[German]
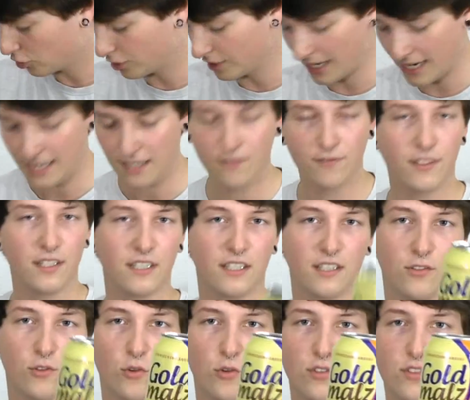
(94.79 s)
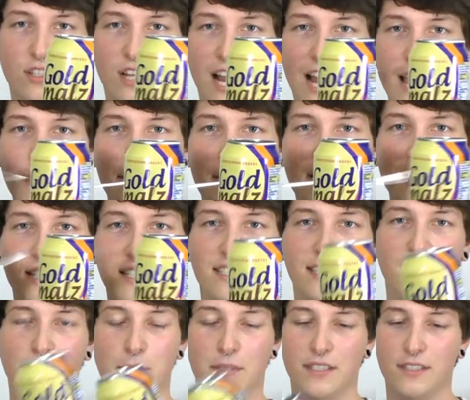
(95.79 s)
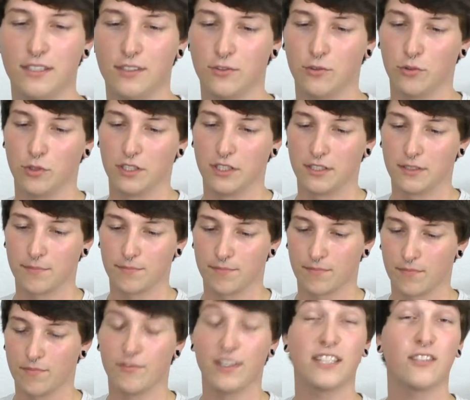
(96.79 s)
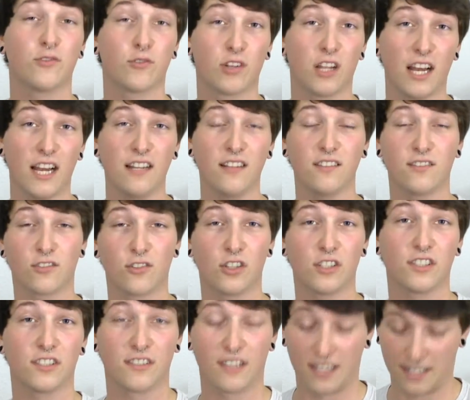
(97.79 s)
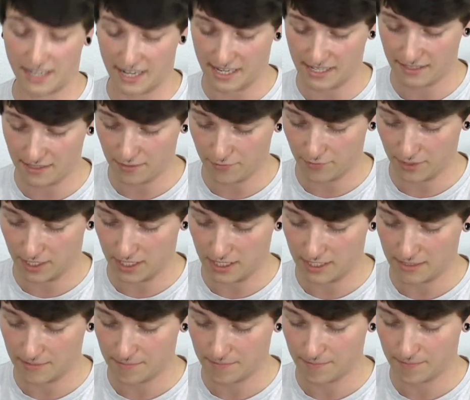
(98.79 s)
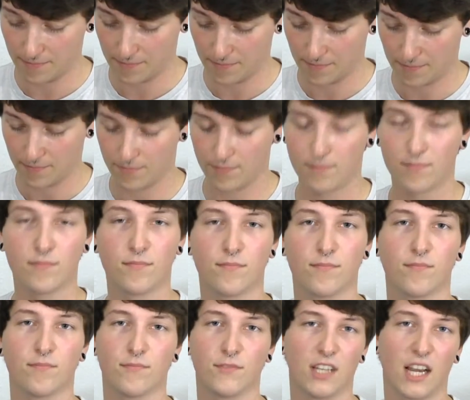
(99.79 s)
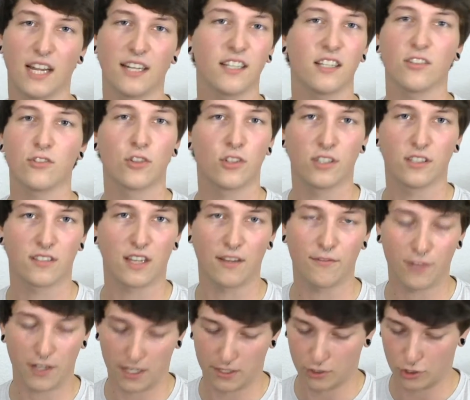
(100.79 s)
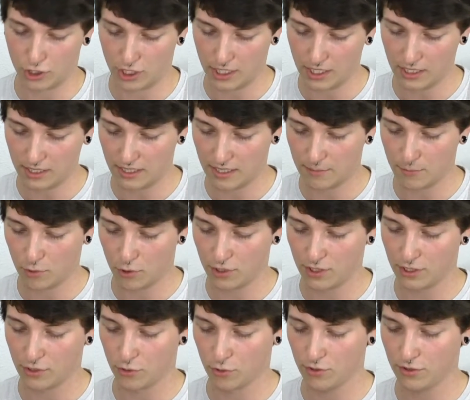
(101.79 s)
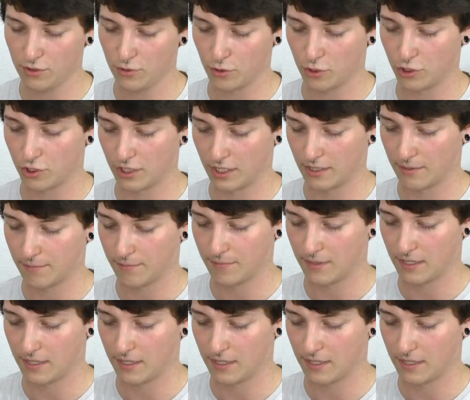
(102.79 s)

schneiden wir die Dose einmal in der Mitte durch. Wer zu klein ist, sollte seine Eltern fragen. Die anderen können jetzt einfach eine Schere nehmen und die Dose durchmachen.